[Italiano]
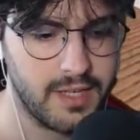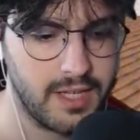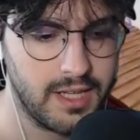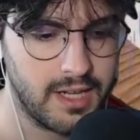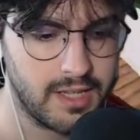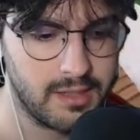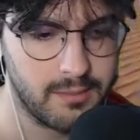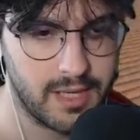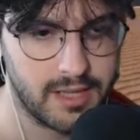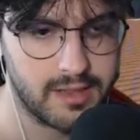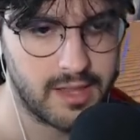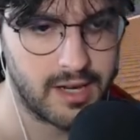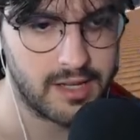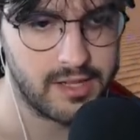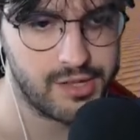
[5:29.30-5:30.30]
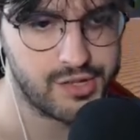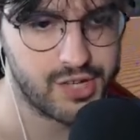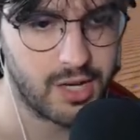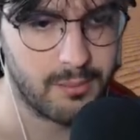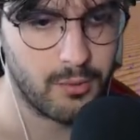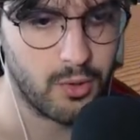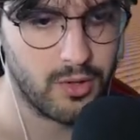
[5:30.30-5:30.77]
finire di mettere,
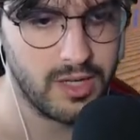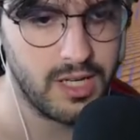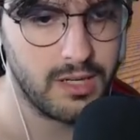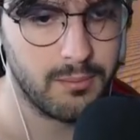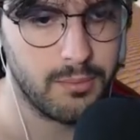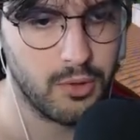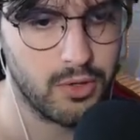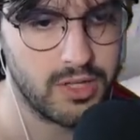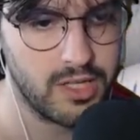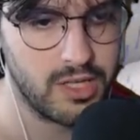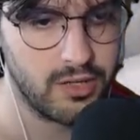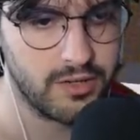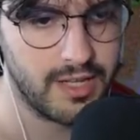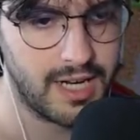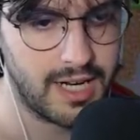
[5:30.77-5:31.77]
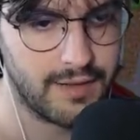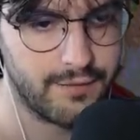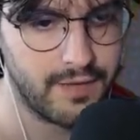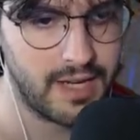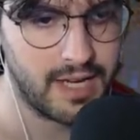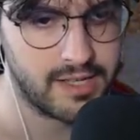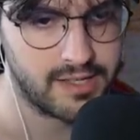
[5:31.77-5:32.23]
diciamo, il bordino della
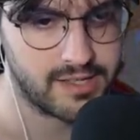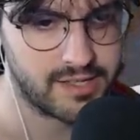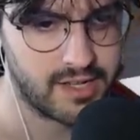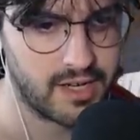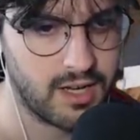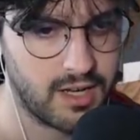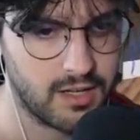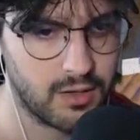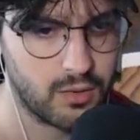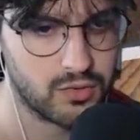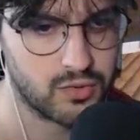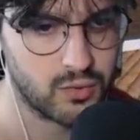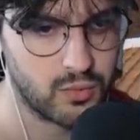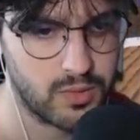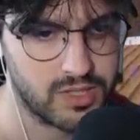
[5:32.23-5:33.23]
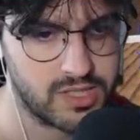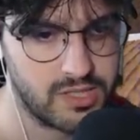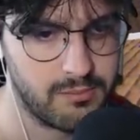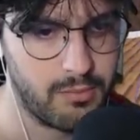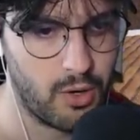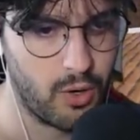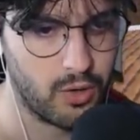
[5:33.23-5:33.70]
finestra su
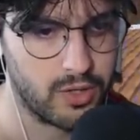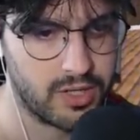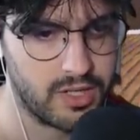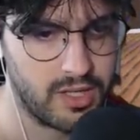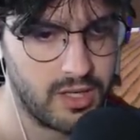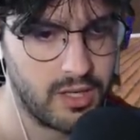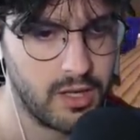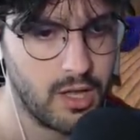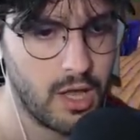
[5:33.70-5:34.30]
questi blocchi.